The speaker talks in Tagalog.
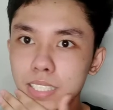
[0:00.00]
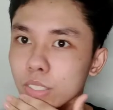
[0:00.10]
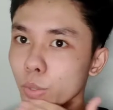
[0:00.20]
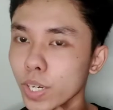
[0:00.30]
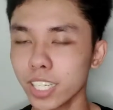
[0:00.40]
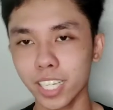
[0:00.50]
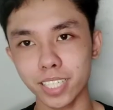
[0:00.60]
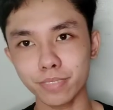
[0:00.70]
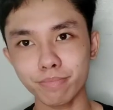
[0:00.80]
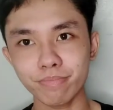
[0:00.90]
So,
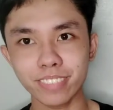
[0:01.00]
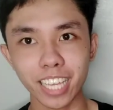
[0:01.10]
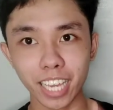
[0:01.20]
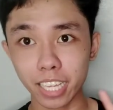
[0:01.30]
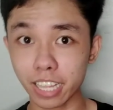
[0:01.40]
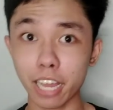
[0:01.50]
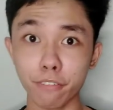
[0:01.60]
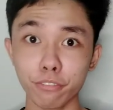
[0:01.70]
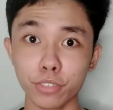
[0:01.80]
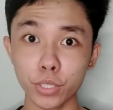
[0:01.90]
ayan. And
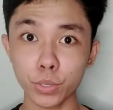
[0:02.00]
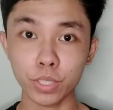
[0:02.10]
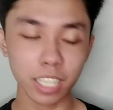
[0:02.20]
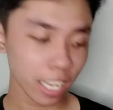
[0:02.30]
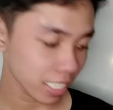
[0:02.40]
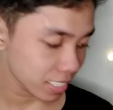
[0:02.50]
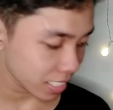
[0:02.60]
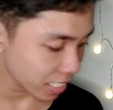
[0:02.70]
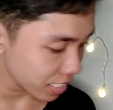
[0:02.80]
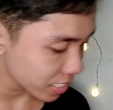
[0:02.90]
after nun,
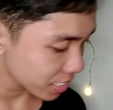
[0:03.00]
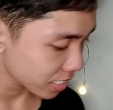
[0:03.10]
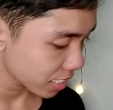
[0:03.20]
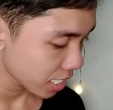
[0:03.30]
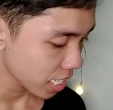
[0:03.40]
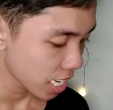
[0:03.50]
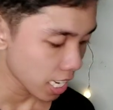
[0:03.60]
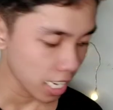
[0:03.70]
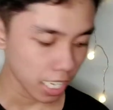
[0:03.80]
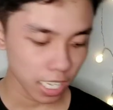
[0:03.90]
guys, is
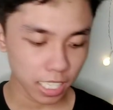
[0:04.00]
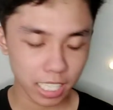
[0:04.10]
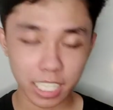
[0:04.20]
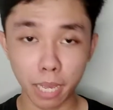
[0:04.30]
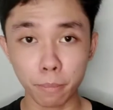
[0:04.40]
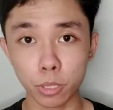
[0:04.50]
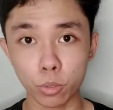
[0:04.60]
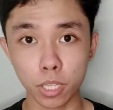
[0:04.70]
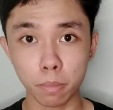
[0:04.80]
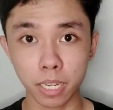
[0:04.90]
ginagamit
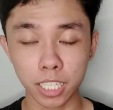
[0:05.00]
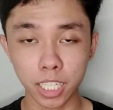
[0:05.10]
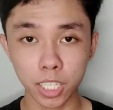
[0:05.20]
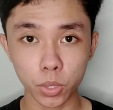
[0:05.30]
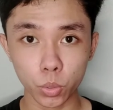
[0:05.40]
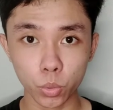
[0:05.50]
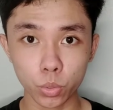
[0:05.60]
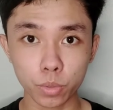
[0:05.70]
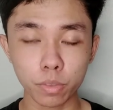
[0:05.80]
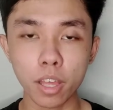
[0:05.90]
ko naman
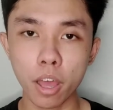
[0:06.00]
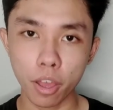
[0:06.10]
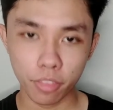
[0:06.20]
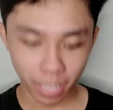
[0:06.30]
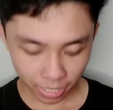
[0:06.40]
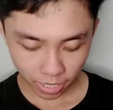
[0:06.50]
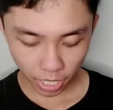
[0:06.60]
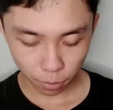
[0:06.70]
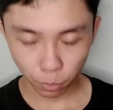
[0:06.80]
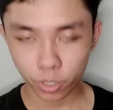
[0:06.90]
itong
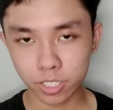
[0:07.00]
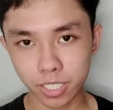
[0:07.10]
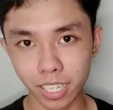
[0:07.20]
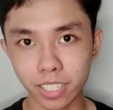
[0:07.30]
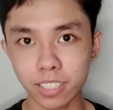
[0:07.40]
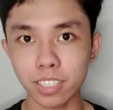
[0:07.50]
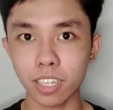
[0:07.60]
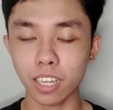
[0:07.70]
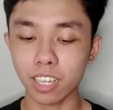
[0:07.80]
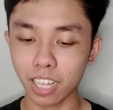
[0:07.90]

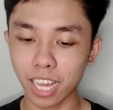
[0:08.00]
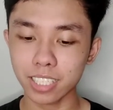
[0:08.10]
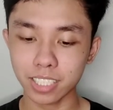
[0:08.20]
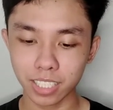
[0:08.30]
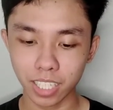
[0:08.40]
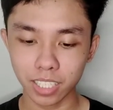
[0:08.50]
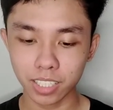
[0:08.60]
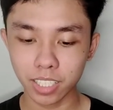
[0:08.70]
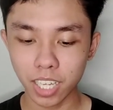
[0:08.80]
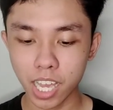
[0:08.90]
98% glass
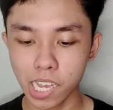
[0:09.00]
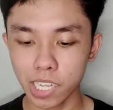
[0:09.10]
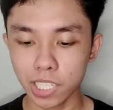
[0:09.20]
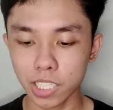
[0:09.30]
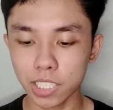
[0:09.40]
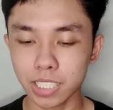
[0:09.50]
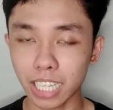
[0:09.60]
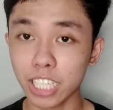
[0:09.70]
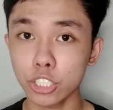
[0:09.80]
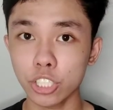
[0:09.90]
skin
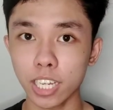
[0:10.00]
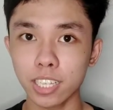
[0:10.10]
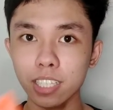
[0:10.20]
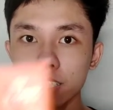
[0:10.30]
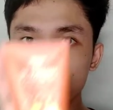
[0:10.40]
sun gel.